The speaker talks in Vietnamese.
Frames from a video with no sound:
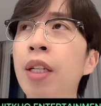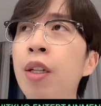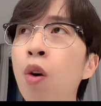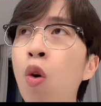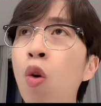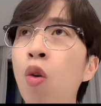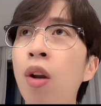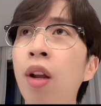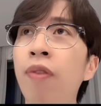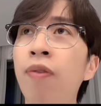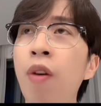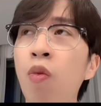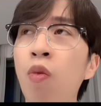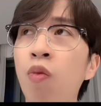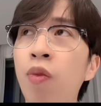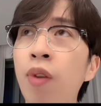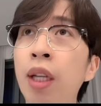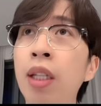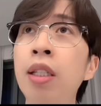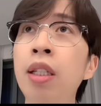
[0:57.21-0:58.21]
video là
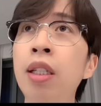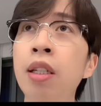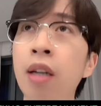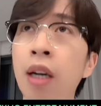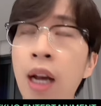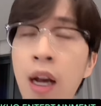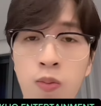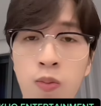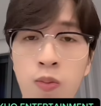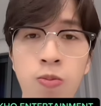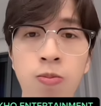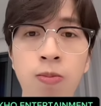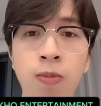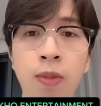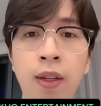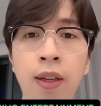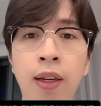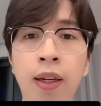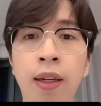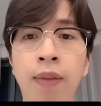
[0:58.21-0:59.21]
phỏng vấn trường học